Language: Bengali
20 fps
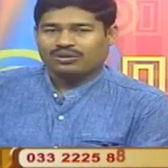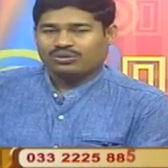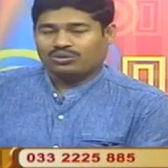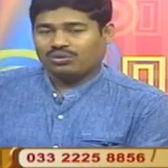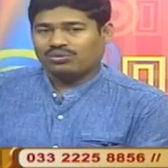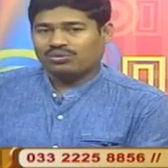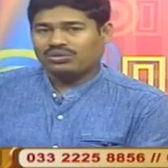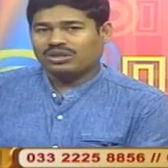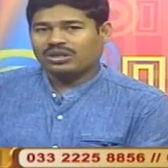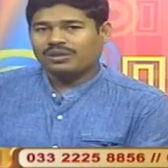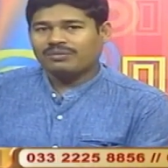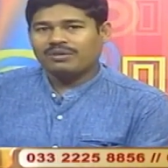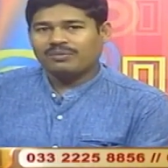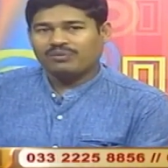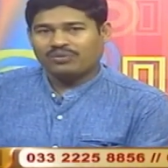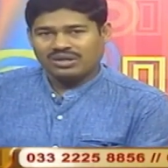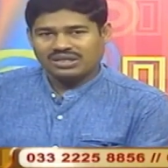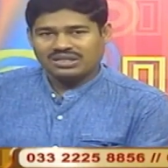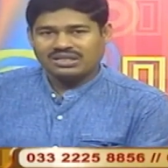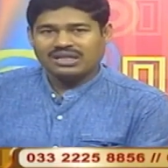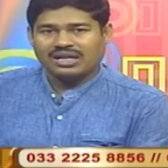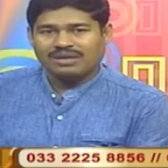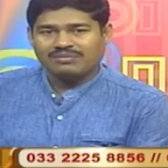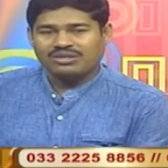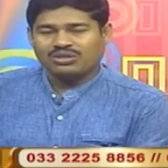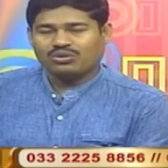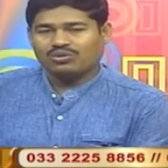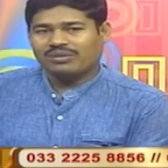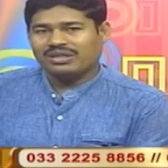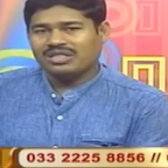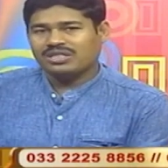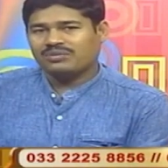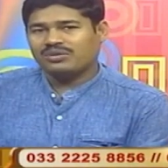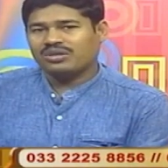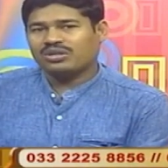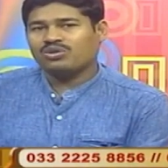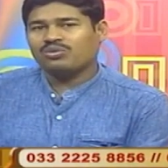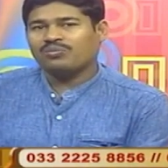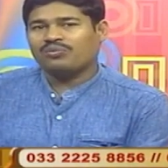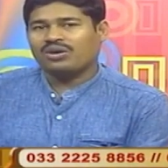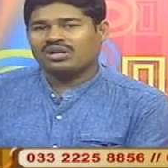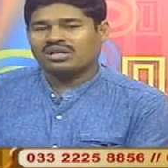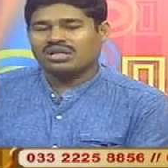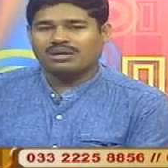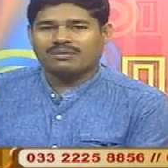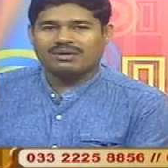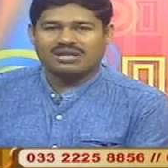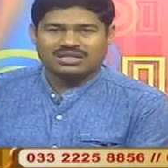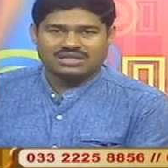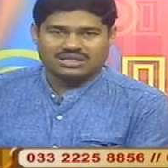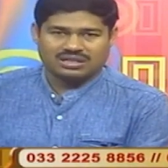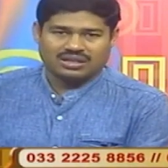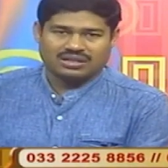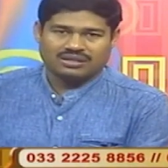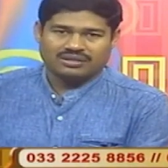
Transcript: তখন তাকে আমি বলেছিলাম যে তোমার জীবনে কিন্তু বদনাম আসছে